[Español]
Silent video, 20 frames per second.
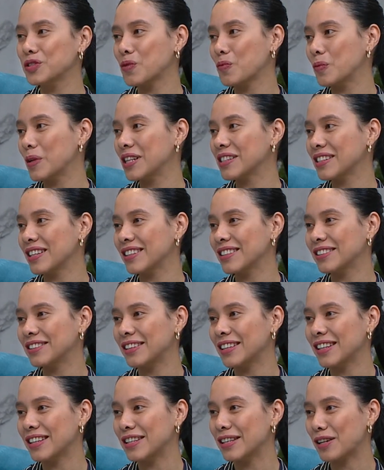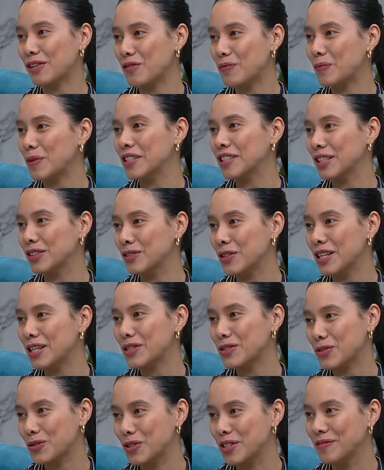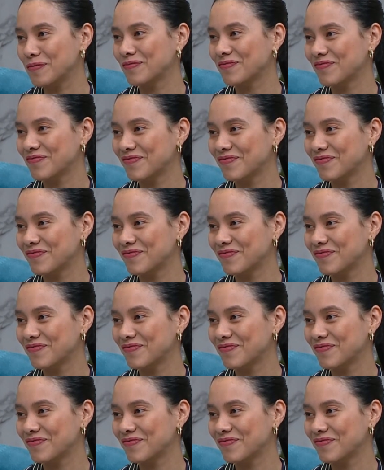Es un placer estar aquí acompañándolas hoy.